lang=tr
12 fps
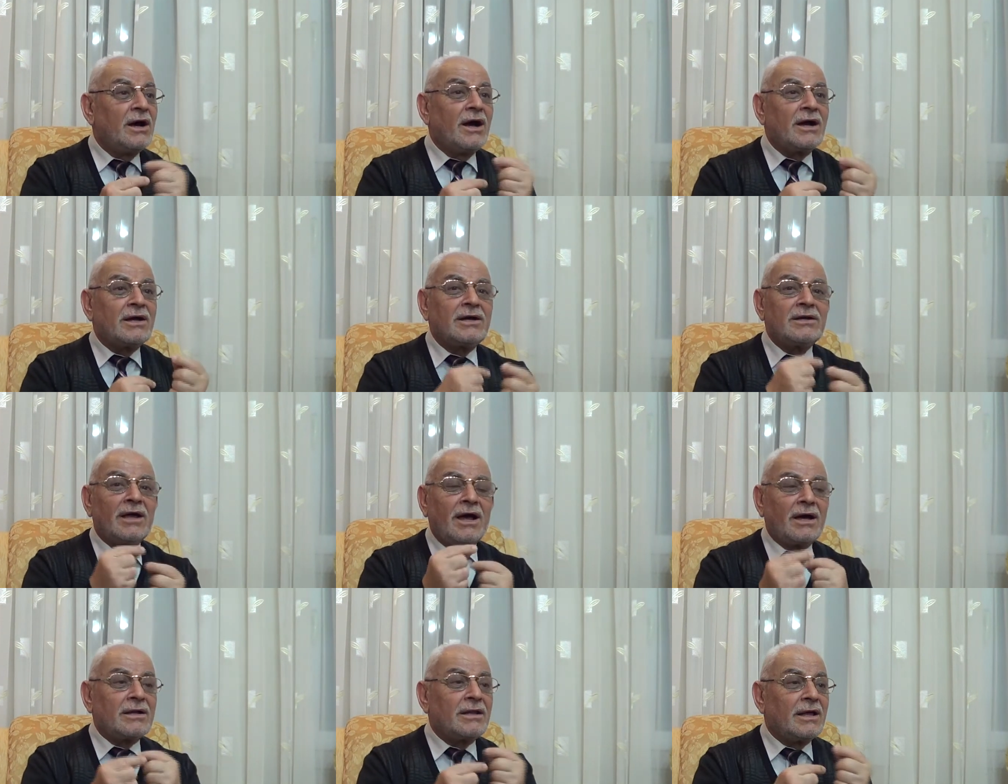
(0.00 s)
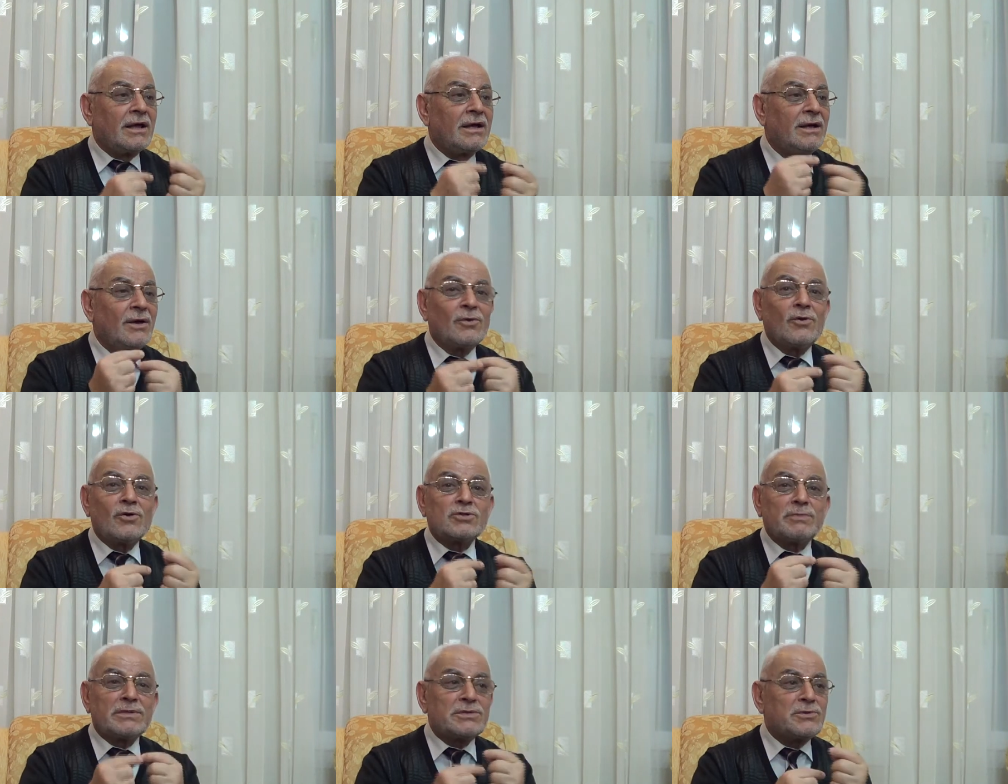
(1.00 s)
Hakkın hakla
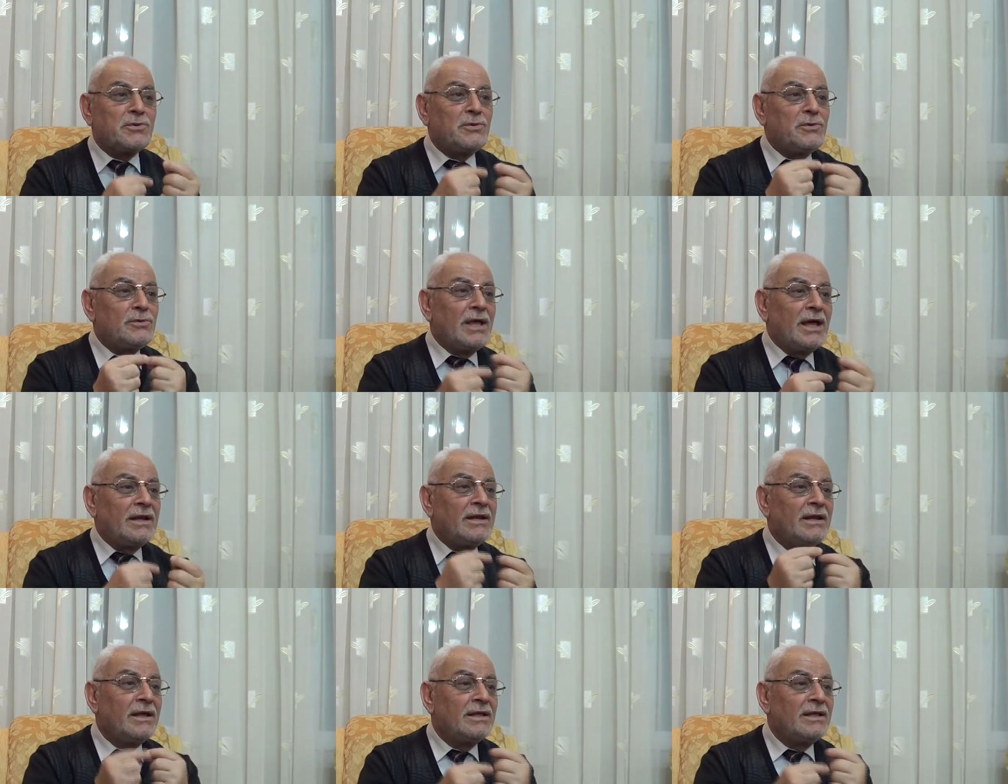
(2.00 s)
konuşması gönülden